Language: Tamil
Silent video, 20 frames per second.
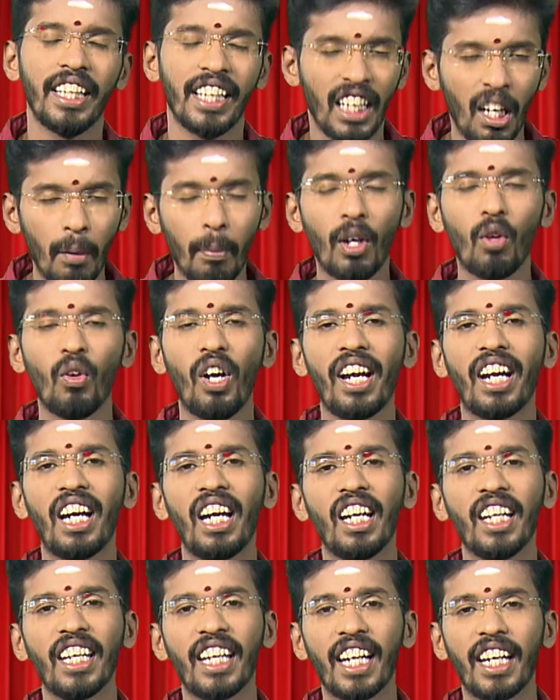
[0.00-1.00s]
என்ன
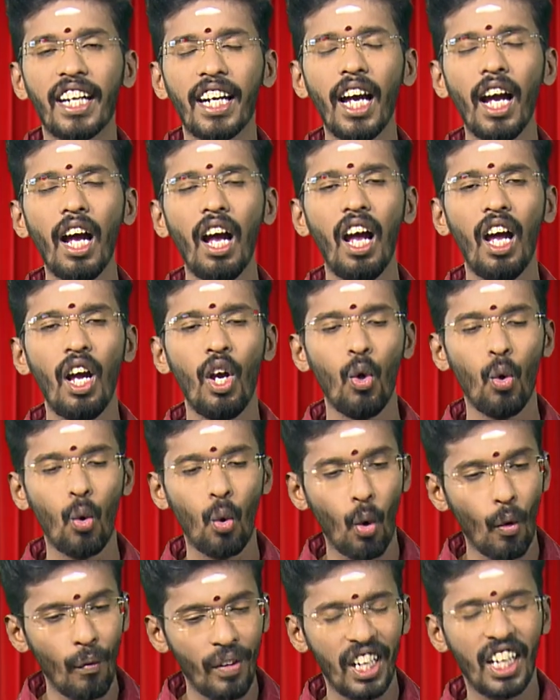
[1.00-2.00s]
பண்ணுவார்கள்னு கேட்டால்
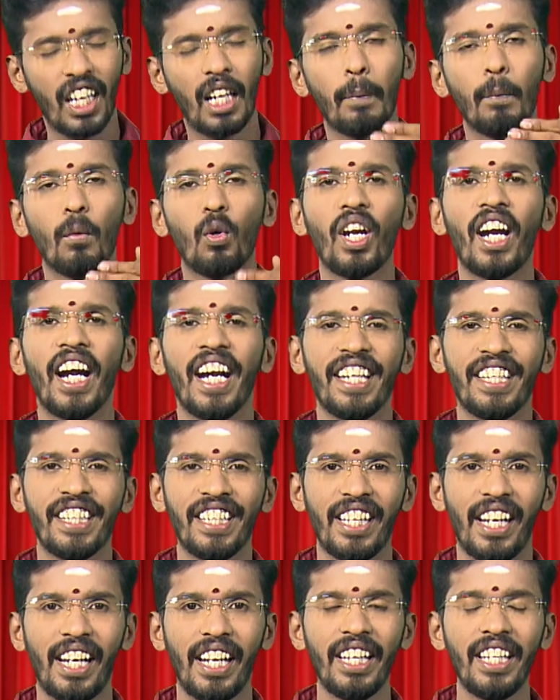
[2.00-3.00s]
கோவிலுக்கு முன்னாடி
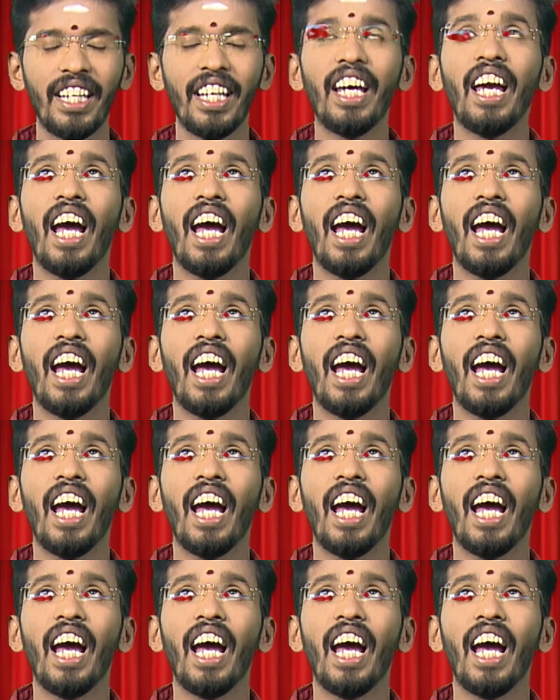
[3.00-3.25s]
நின்று